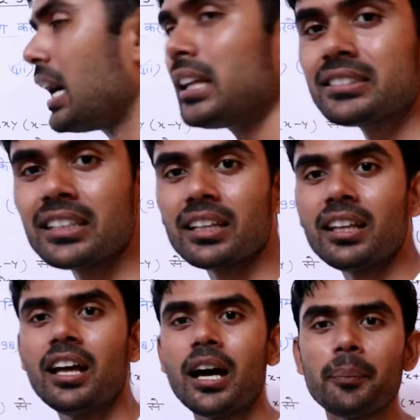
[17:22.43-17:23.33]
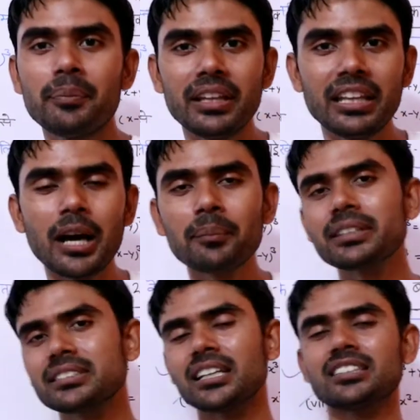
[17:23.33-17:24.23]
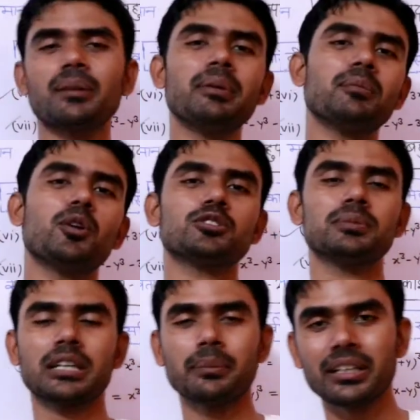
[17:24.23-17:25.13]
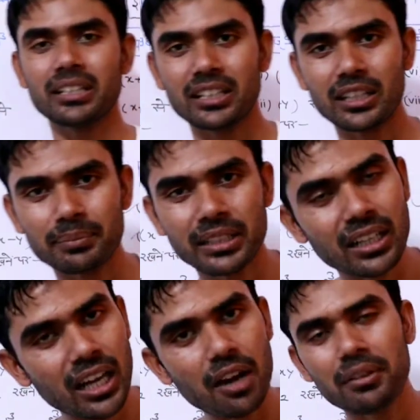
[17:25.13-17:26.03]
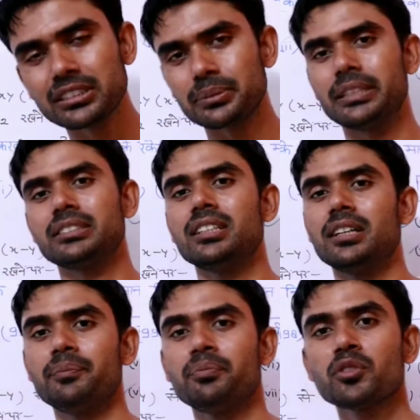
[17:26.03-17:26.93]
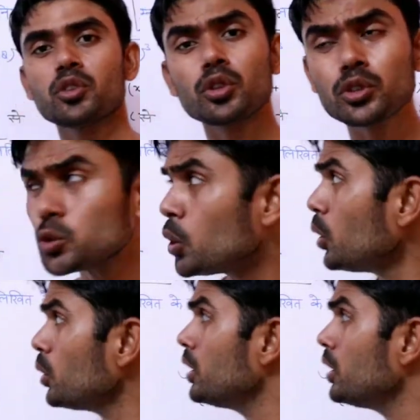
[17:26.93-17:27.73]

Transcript: के आंसर अपने नाम के साथ कमेंट बॉक्स में कमेंट करके हम तक अवश्य भेजना तो दोस्तों